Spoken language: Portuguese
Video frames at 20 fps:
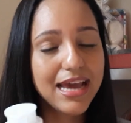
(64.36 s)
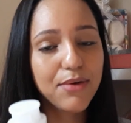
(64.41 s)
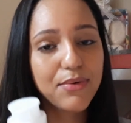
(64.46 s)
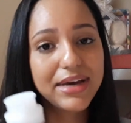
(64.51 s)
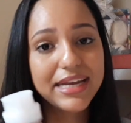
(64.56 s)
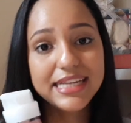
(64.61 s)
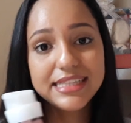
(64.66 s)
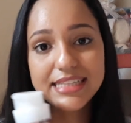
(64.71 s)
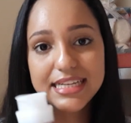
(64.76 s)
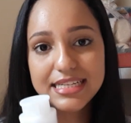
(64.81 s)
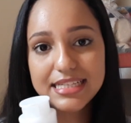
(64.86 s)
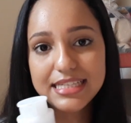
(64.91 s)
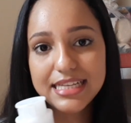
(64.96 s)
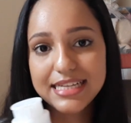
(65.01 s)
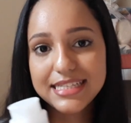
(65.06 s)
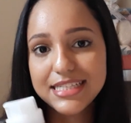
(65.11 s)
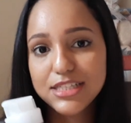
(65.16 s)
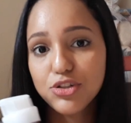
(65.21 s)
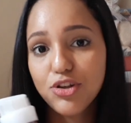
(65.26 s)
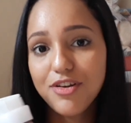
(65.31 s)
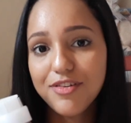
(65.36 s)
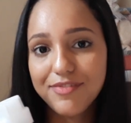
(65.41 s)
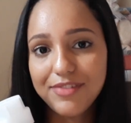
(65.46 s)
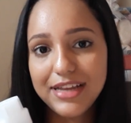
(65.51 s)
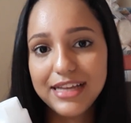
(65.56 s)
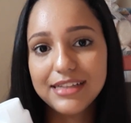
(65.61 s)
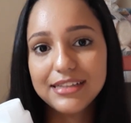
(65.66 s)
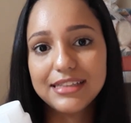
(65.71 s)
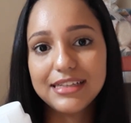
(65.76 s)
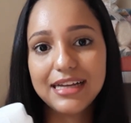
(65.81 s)
é R$
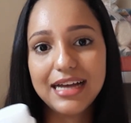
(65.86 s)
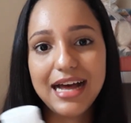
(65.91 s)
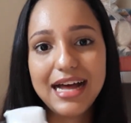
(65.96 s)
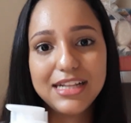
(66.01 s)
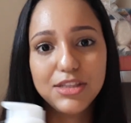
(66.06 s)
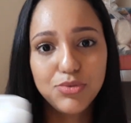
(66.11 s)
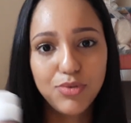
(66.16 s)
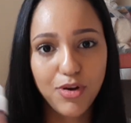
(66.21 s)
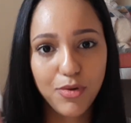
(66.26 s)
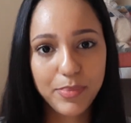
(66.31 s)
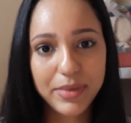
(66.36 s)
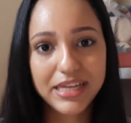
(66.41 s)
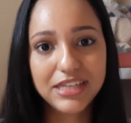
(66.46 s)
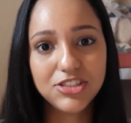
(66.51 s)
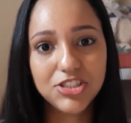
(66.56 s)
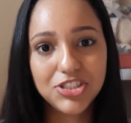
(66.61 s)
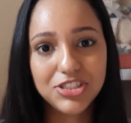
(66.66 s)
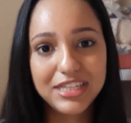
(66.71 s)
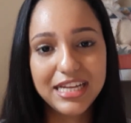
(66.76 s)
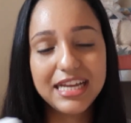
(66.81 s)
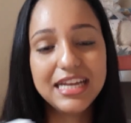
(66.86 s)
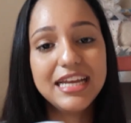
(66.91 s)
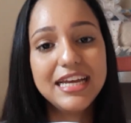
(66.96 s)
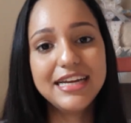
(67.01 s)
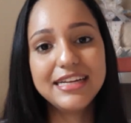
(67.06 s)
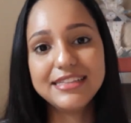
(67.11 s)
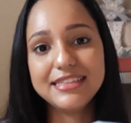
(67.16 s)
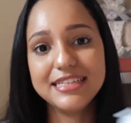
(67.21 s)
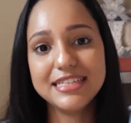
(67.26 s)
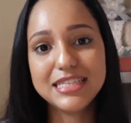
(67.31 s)
46,90 atualmente, né?
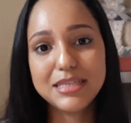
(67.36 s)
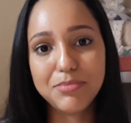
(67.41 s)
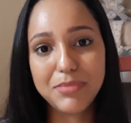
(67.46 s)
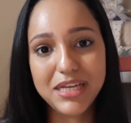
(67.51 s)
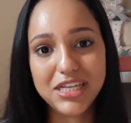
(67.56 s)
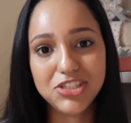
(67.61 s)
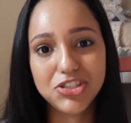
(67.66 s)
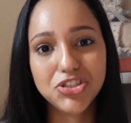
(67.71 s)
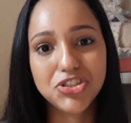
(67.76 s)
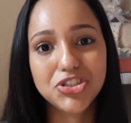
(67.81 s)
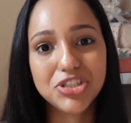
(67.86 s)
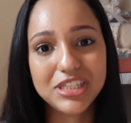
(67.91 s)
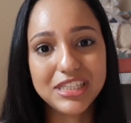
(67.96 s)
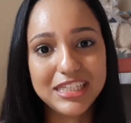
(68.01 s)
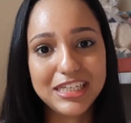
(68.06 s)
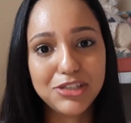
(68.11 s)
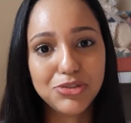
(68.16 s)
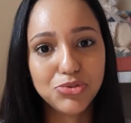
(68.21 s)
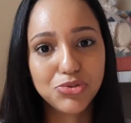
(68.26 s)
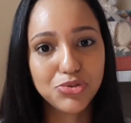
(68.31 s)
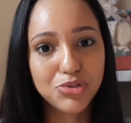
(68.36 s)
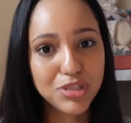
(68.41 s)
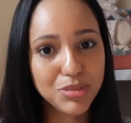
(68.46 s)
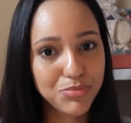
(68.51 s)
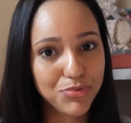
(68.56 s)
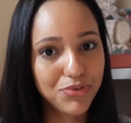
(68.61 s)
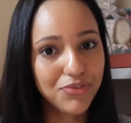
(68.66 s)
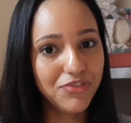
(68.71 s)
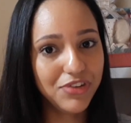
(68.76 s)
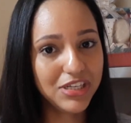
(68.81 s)
Nesse mês de janeiro de
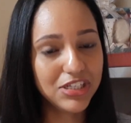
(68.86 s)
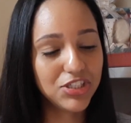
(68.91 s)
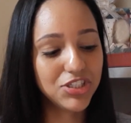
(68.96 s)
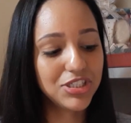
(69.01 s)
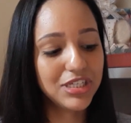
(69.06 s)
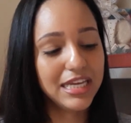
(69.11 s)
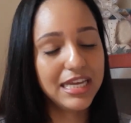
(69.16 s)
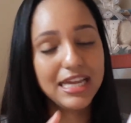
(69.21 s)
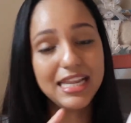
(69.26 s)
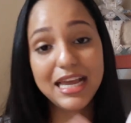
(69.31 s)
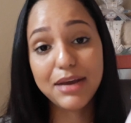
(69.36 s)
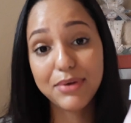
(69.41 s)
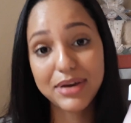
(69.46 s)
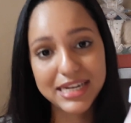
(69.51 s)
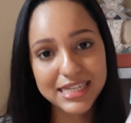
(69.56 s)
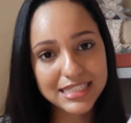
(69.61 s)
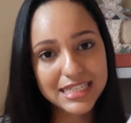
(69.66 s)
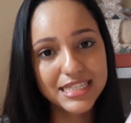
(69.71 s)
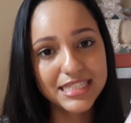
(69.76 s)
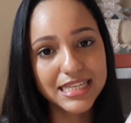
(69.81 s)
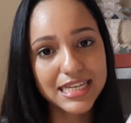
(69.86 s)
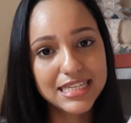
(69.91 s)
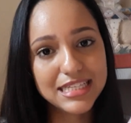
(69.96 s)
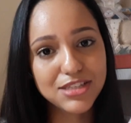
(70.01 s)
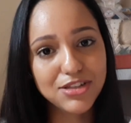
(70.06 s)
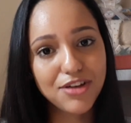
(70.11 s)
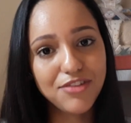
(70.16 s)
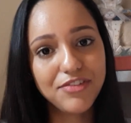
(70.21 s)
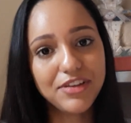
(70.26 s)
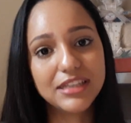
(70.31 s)
2020. Ele é R$
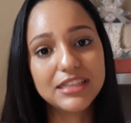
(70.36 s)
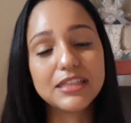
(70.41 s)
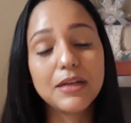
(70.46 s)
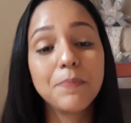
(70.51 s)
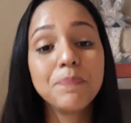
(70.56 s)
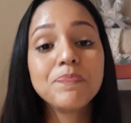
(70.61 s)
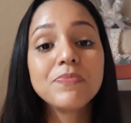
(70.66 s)
46,90.